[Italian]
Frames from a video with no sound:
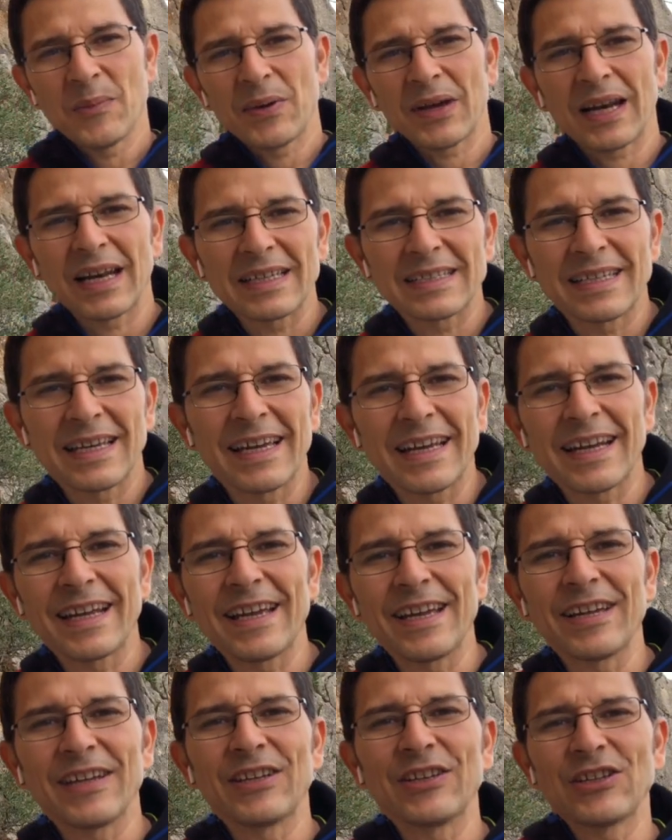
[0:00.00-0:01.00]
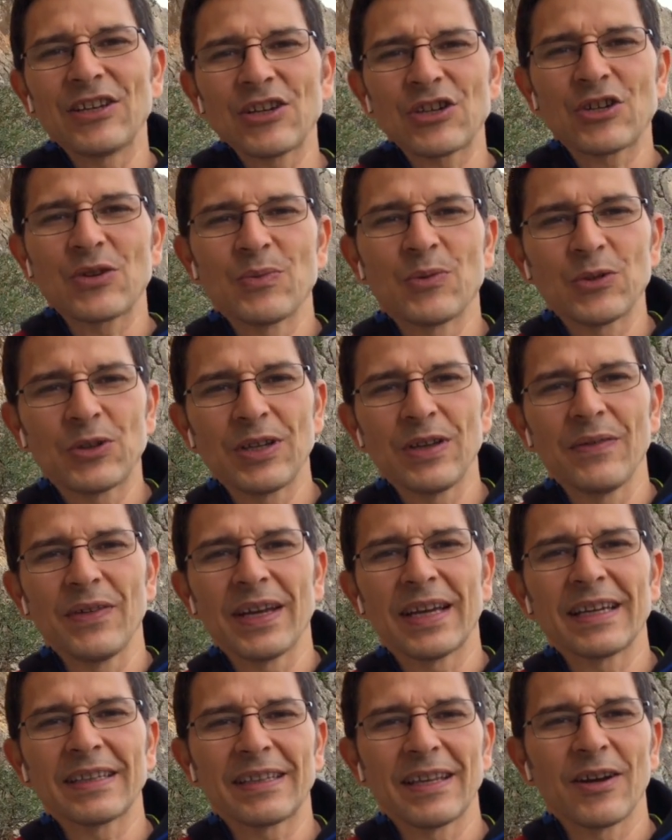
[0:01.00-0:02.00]
Per la serie i 10
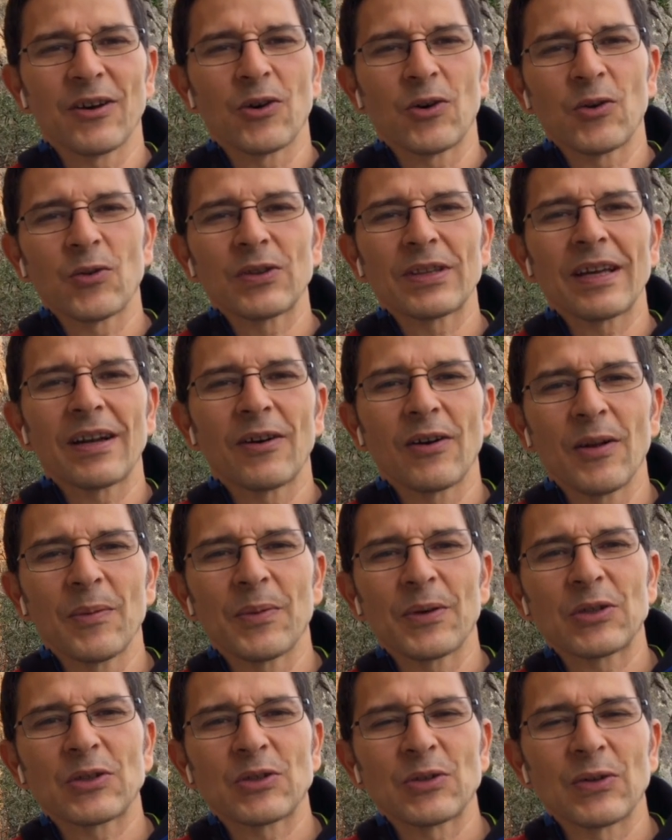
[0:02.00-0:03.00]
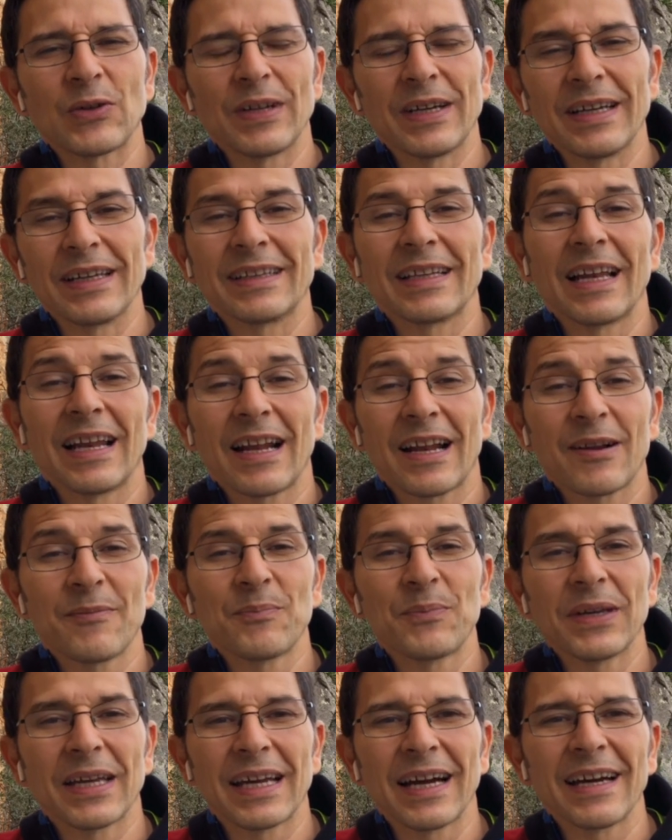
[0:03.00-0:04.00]
motivi che tengono lontano le persone
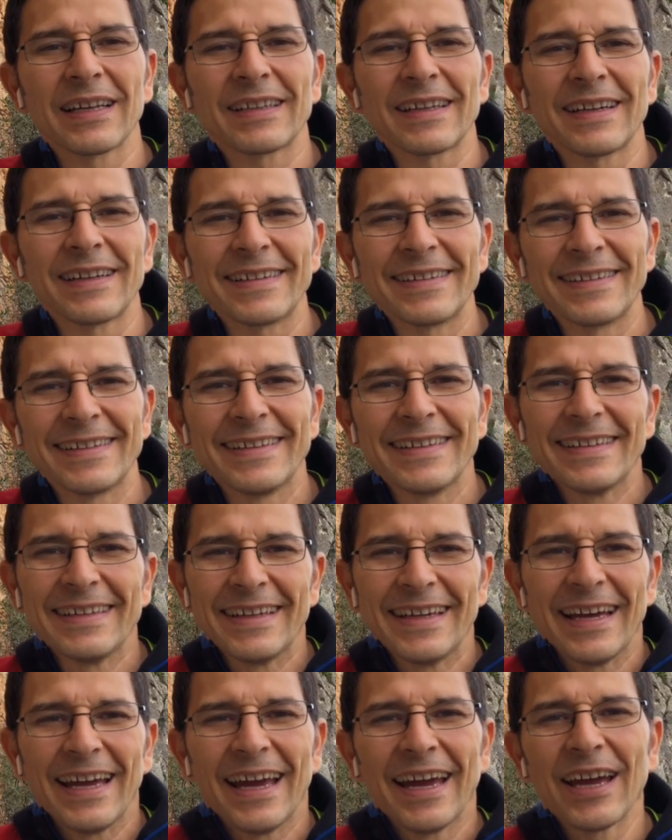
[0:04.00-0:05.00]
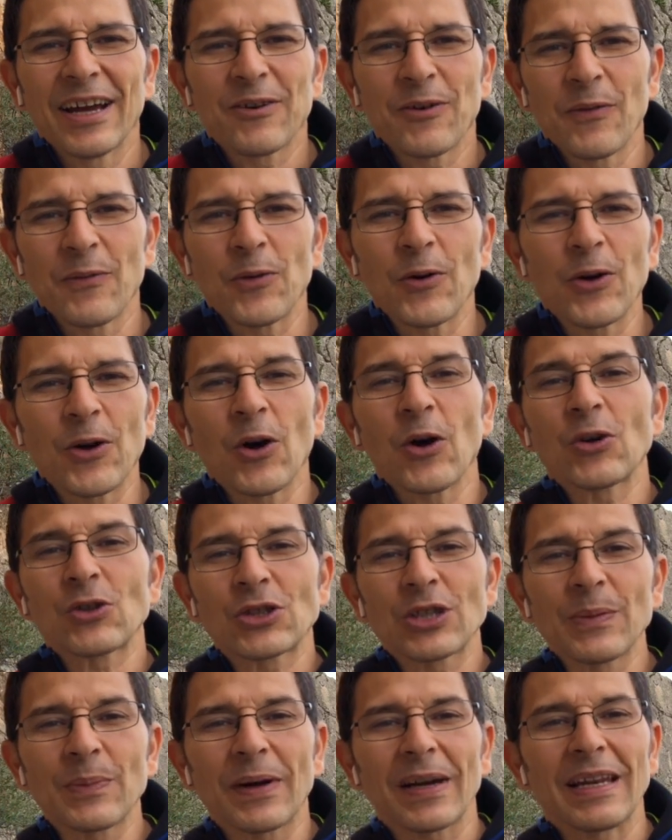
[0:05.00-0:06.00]
dall'arrampicata, ecco a voi
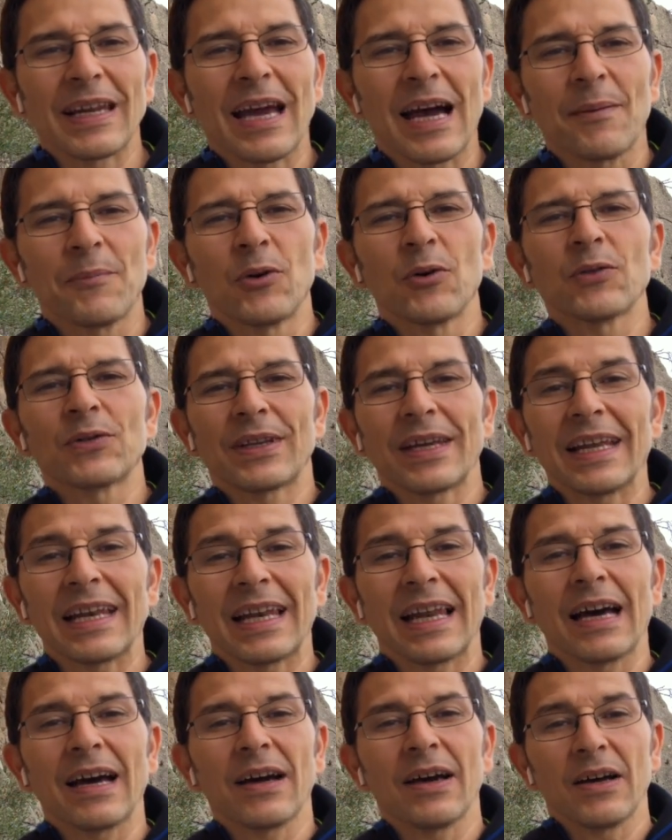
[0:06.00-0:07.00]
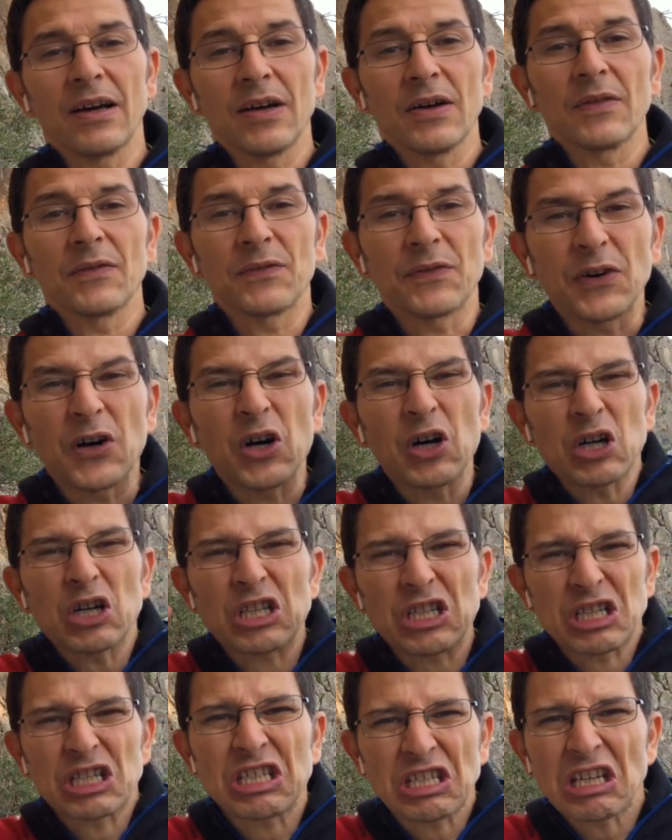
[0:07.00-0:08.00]
oggi parliamo della
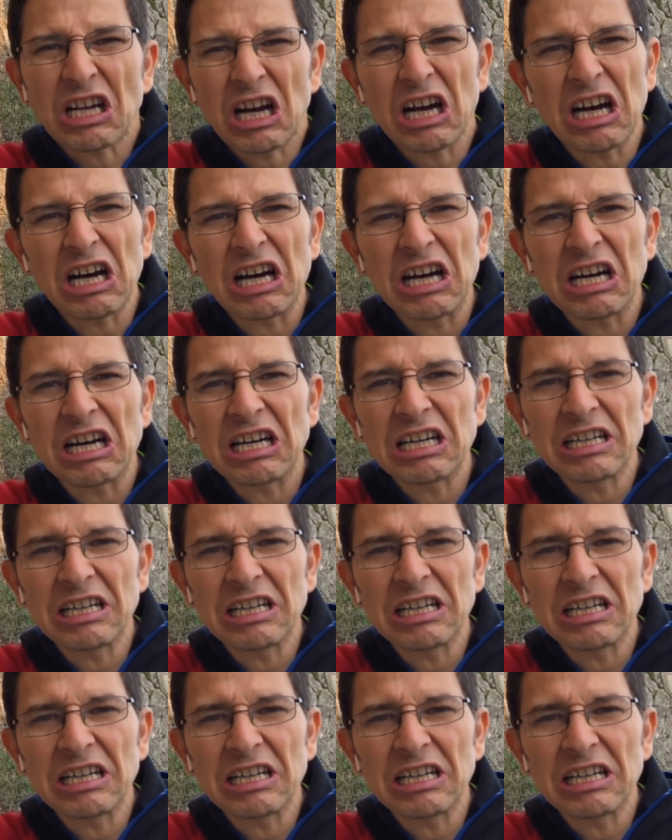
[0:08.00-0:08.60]
forza